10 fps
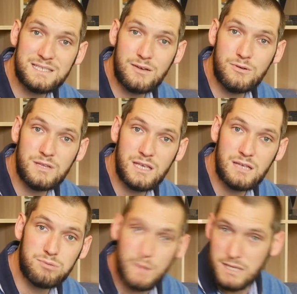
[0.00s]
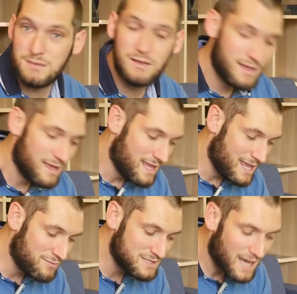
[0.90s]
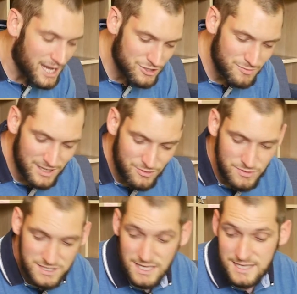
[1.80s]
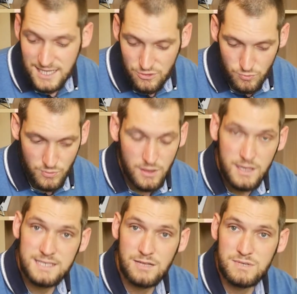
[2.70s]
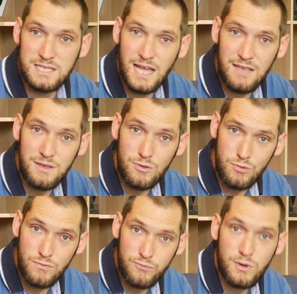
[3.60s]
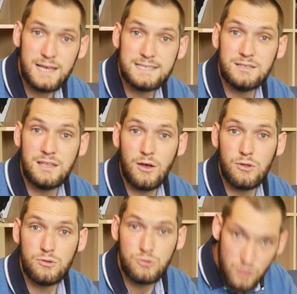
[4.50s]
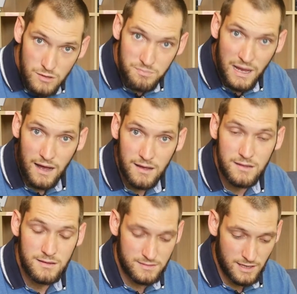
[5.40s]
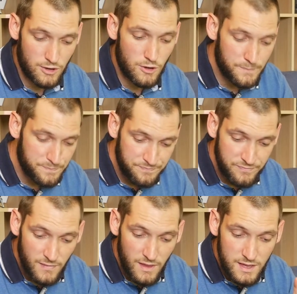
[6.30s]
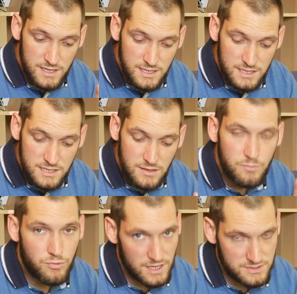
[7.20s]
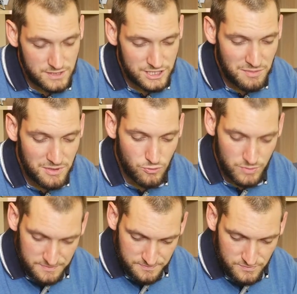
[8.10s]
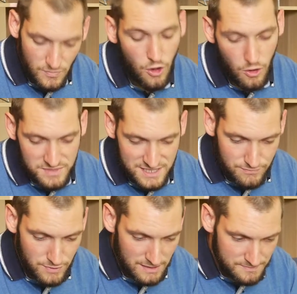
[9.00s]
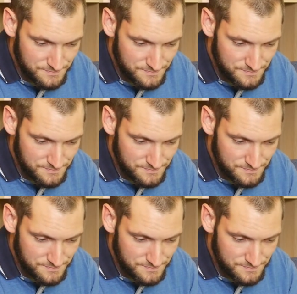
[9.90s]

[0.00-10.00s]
à côté, il vous arrache le matos et ça tombe. Ça nous est arrivé une fois et c'est une erreur de notre part. D'accord Pour l'instant, c'est jamais tombé, hormis cette fois-là.